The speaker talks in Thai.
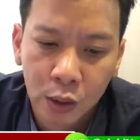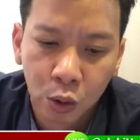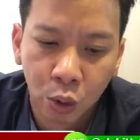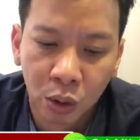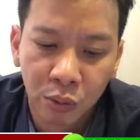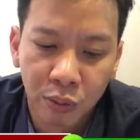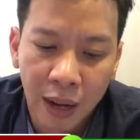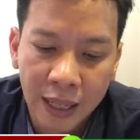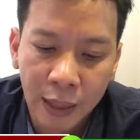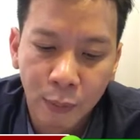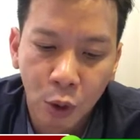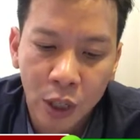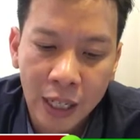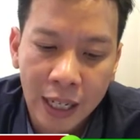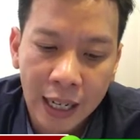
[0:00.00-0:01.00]
ส่วนฝั่งนา
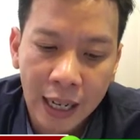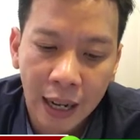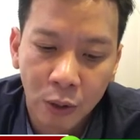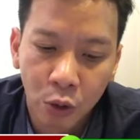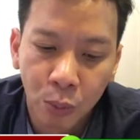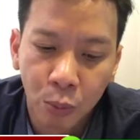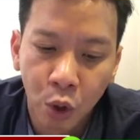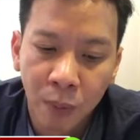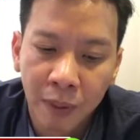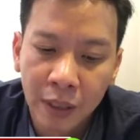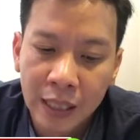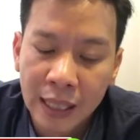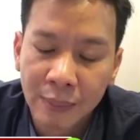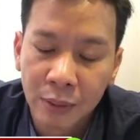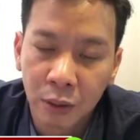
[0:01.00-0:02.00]
โปลีรวมๆ แล้
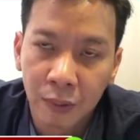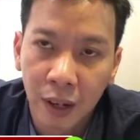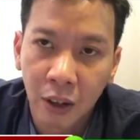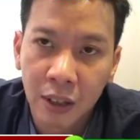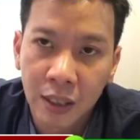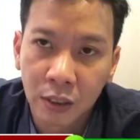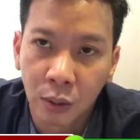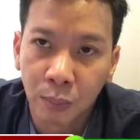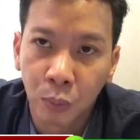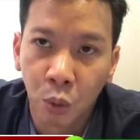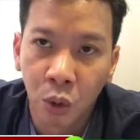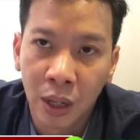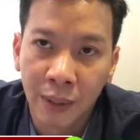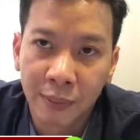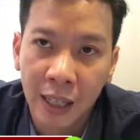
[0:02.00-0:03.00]
วทีมถือว่าค่อนข้างสม
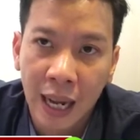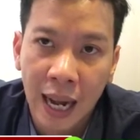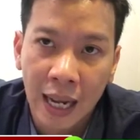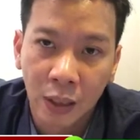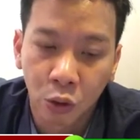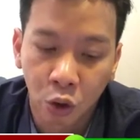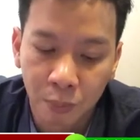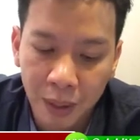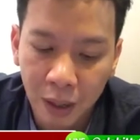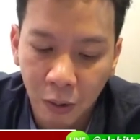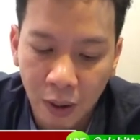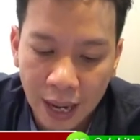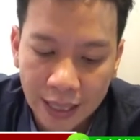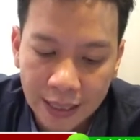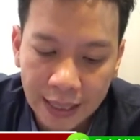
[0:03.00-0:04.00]
บูรณ์ครับจะขาดตัวแบ็ก
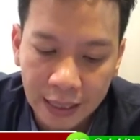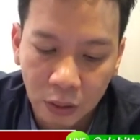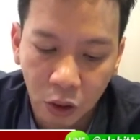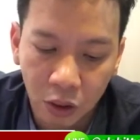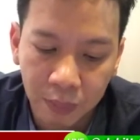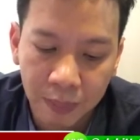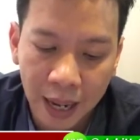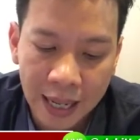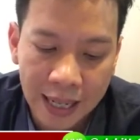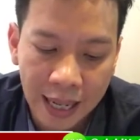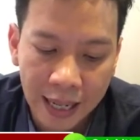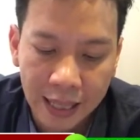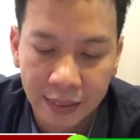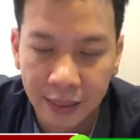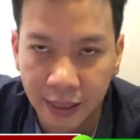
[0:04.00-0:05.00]
ขวาที่ติดโทษแบนอ
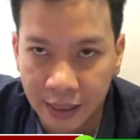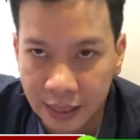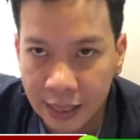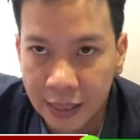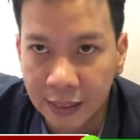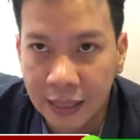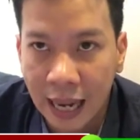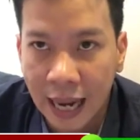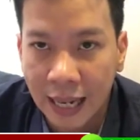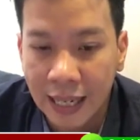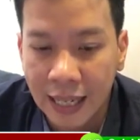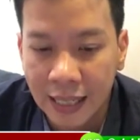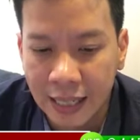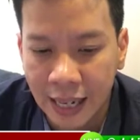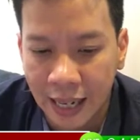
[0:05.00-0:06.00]
ย่างเอเซอิดฮีไซ
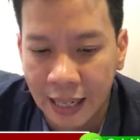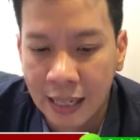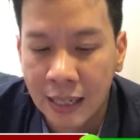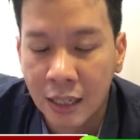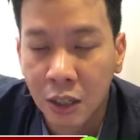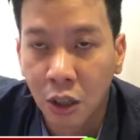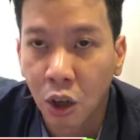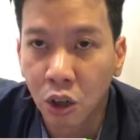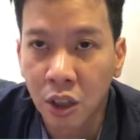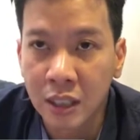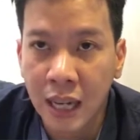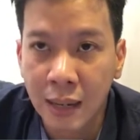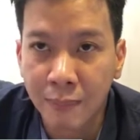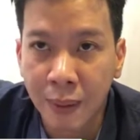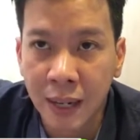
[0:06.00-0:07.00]
แค่นั้นเองก็จะ
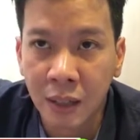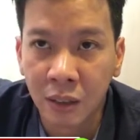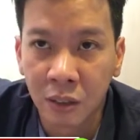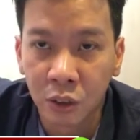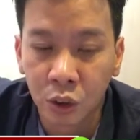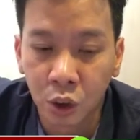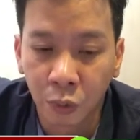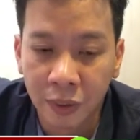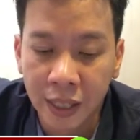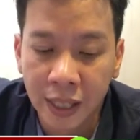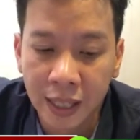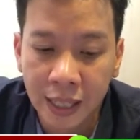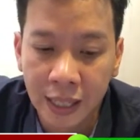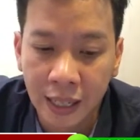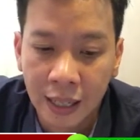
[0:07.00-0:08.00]
ใช้เป็นโจวา
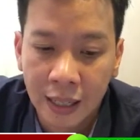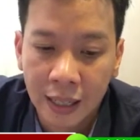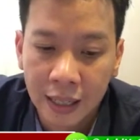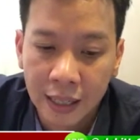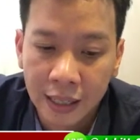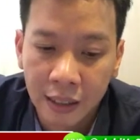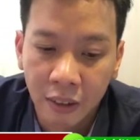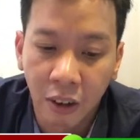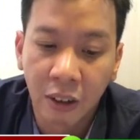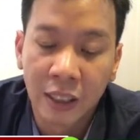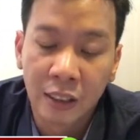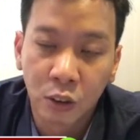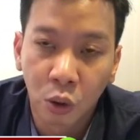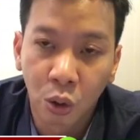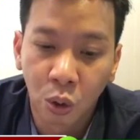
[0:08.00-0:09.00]
นี่ เดโรเร
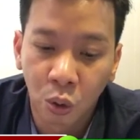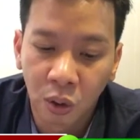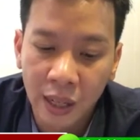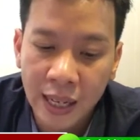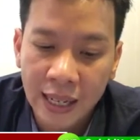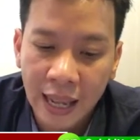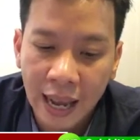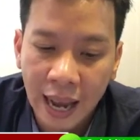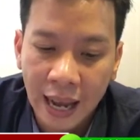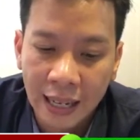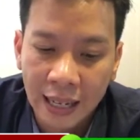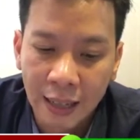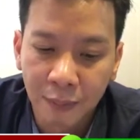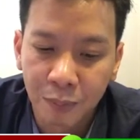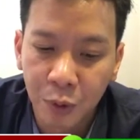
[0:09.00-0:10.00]
นโซลงเล่นแทน
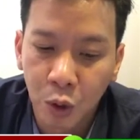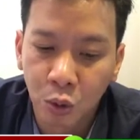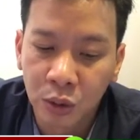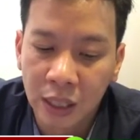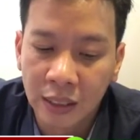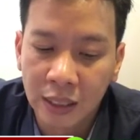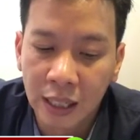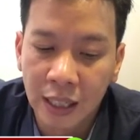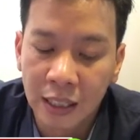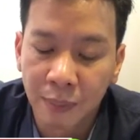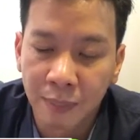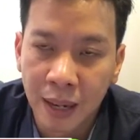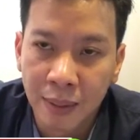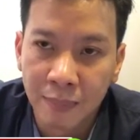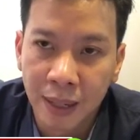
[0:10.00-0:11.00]
นะครับคู่เซนเตอร์จะ
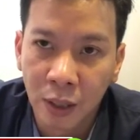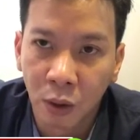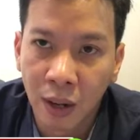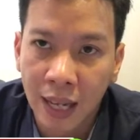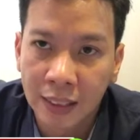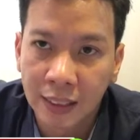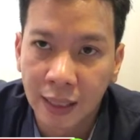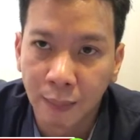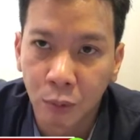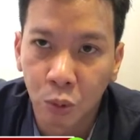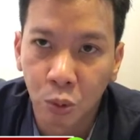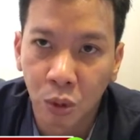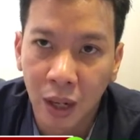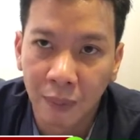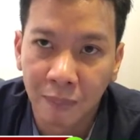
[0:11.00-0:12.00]
เป็นมาโนลัสจับ
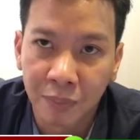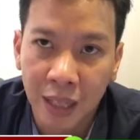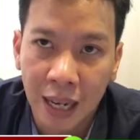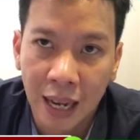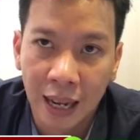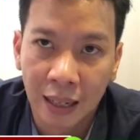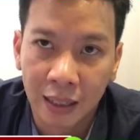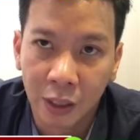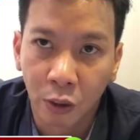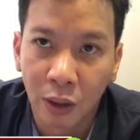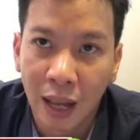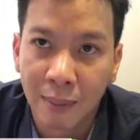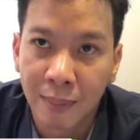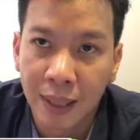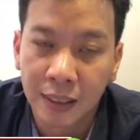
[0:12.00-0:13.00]
คู่กับทางนิโค
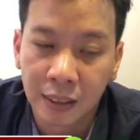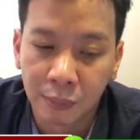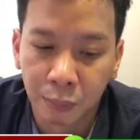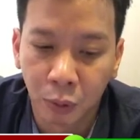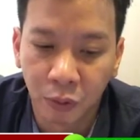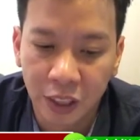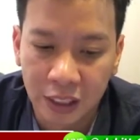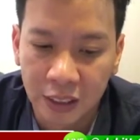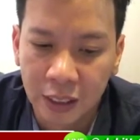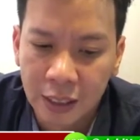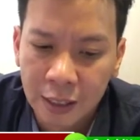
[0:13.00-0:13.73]
ล่ามักซิโมวิช